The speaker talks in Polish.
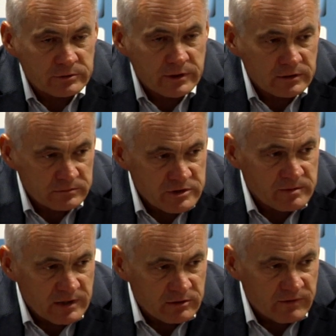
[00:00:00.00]
którego no, dzisiaj
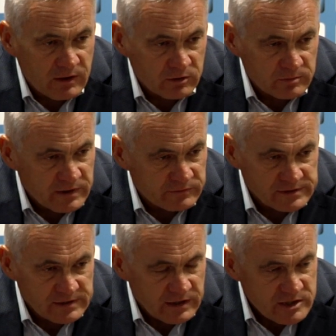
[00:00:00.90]
brakowało. No, prawda
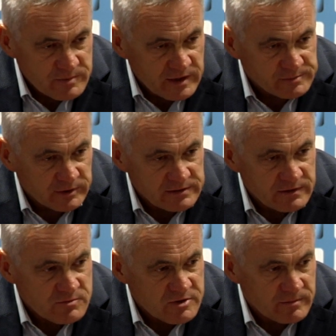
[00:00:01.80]
jest taka, że Pias po nas
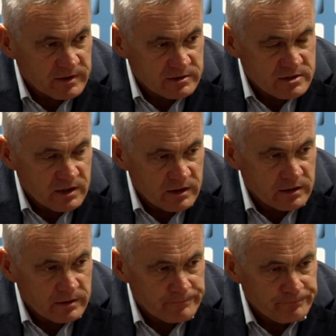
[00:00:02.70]
wręcz przebiegł
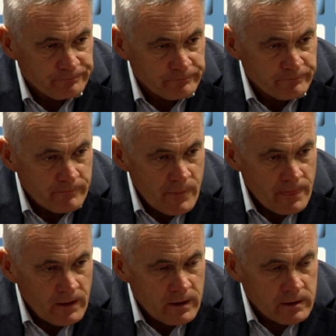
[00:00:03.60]
dzisiaj
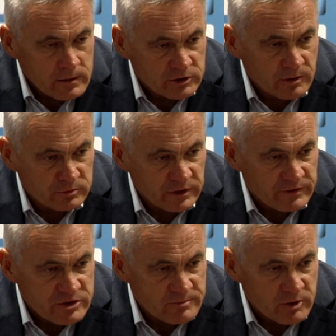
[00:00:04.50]
i to był
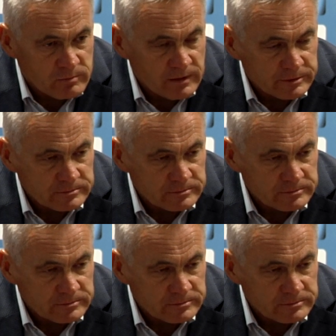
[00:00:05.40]
największy problem.